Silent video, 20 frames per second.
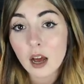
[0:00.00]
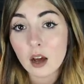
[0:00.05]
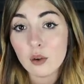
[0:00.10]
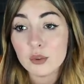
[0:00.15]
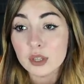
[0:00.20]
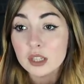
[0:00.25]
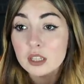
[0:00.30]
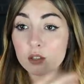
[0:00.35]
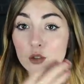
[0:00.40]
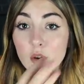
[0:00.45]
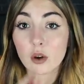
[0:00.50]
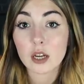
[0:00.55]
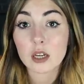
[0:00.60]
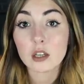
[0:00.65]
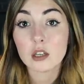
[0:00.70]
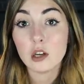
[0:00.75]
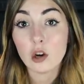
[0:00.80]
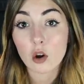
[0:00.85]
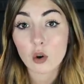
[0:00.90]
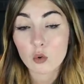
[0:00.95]
avec des
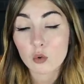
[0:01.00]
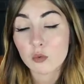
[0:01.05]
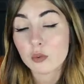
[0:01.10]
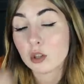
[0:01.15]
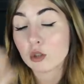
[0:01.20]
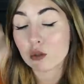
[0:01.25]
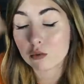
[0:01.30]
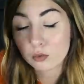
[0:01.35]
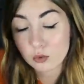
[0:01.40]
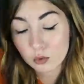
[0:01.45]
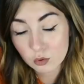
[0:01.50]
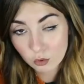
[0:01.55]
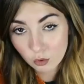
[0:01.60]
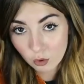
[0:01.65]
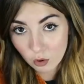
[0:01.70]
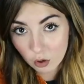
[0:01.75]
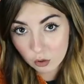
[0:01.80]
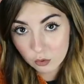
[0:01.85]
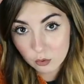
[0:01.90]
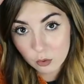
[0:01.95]
horaires qui leur conviennent en fonction
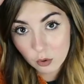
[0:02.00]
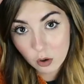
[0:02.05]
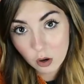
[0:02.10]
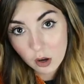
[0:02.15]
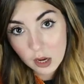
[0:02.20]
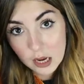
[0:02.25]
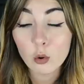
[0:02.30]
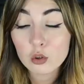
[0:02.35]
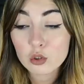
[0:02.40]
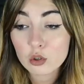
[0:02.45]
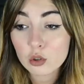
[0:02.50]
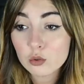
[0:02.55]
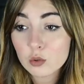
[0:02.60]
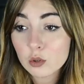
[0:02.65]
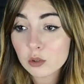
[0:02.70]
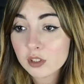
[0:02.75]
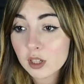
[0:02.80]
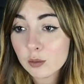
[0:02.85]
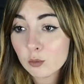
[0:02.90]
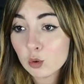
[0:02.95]
de leurs cours. Aujourd'hui,
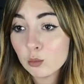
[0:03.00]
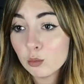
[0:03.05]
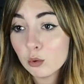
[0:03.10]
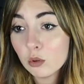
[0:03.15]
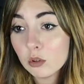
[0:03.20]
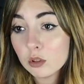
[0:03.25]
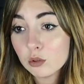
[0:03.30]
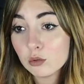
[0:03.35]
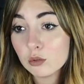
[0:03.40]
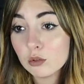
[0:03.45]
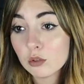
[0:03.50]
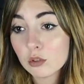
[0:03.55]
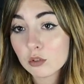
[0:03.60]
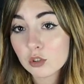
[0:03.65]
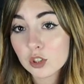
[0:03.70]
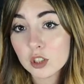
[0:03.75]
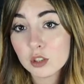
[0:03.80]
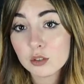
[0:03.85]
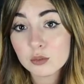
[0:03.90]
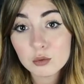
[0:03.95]
en termes de boulot étudiant,
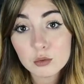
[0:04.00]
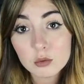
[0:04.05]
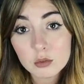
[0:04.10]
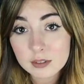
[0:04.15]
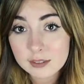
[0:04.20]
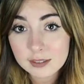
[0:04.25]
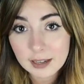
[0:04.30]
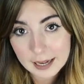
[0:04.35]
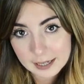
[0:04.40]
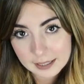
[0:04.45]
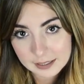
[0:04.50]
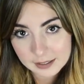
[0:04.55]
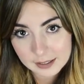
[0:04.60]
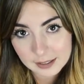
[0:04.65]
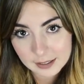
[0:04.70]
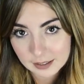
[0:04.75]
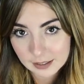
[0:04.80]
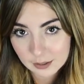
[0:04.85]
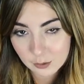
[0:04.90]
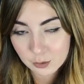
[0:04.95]
j'ai tout
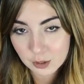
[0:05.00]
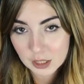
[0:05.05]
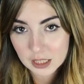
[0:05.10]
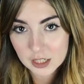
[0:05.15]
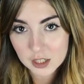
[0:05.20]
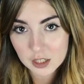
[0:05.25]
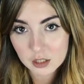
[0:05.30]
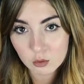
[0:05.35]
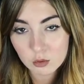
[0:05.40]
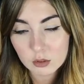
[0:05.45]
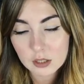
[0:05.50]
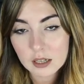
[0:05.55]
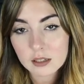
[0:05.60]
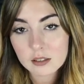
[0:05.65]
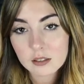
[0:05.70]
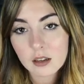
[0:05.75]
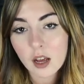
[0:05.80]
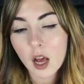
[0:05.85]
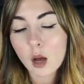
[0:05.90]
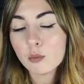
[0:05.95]
arrêté. Voilà, j'ai tout
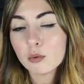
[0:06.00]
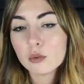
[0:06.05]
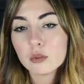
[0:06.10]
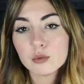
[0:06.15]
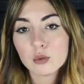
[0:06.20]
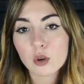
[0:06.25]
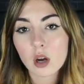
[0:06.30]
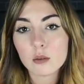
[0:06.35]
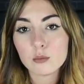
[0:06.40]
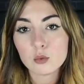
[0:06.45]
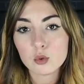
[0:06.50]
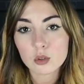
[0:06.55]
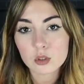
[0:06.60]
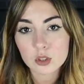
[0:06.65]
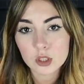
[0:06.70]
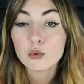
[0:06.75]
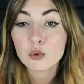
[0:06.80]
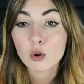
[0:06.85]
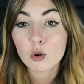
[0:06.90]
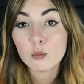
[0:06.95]
arrêté un peu au fur et à mesure
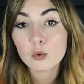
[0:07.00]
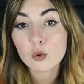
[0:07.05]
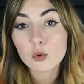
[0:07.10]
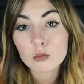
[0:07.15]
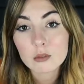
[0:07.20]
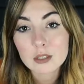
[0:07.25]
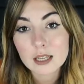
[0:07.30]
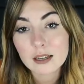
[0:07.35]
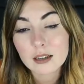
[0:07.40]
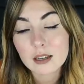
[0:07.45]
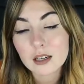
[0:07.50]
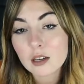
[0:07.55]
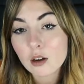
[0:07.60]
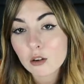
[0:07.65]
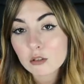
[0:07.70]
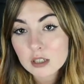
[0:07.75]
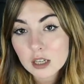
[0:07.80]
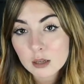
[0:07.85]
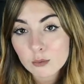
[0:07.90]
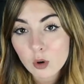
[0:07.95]
pour me consacrer
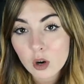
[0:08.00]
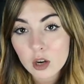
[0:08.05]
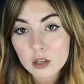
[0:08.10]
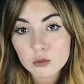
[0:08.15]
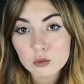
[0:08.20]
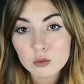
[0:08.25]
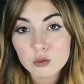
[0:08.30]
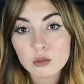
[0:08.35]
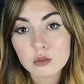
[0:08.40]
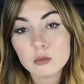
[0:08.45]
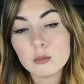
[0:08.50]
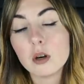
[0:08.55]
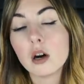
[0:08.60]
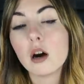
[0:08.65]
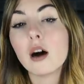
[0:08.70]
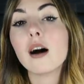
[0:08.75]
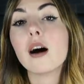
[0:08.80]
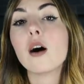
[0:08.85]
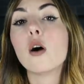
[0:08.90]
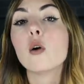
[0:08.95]
entièrement à YouTube,
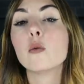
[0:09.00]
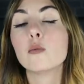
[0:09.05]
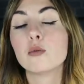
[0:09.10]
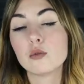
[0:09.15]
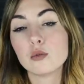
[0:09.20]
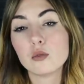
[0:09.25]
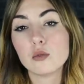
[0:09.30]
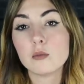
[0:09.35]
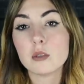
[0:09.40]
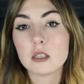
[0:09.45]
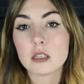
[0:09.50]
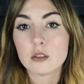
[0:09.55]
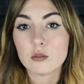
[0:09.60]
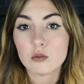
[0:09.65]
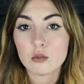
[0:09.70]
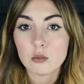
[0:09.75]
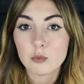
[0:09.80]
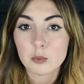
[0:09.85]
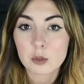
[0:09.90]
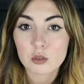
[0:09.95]
en plus de mes
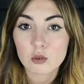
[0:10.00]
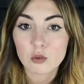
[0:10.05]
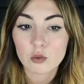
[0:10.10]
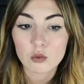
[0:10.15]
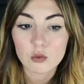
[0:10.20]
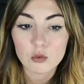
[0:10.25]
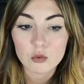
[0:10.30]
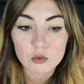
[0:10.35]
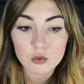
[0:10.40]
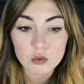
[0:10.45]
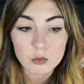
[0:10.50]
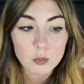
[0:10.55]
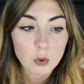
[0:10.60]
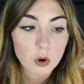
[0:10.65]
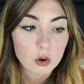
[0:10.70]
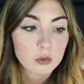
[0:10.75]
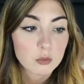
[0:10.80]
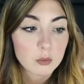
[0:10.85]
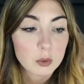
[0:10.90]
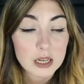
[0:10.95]
études parce que YouTube
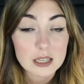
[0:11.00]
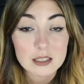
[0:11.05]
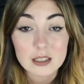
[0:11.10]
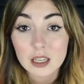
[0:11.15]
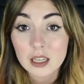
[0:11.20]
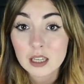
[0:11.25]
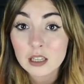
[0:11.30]
prend une place